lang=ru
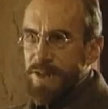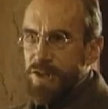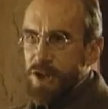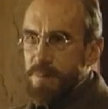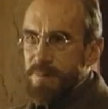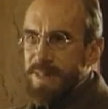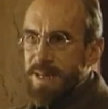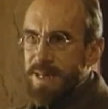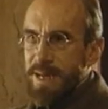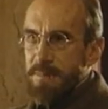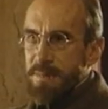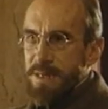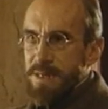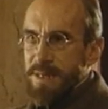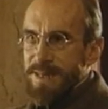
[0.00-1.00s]
Врачебная
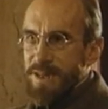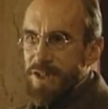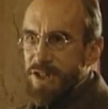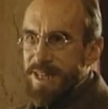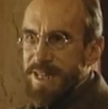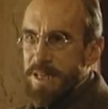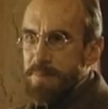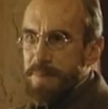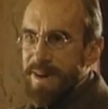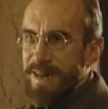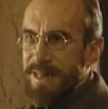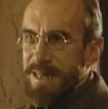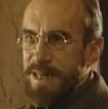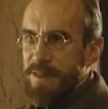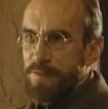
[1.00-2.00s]
комиссия нашла
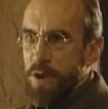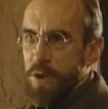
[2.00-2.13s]
непорядок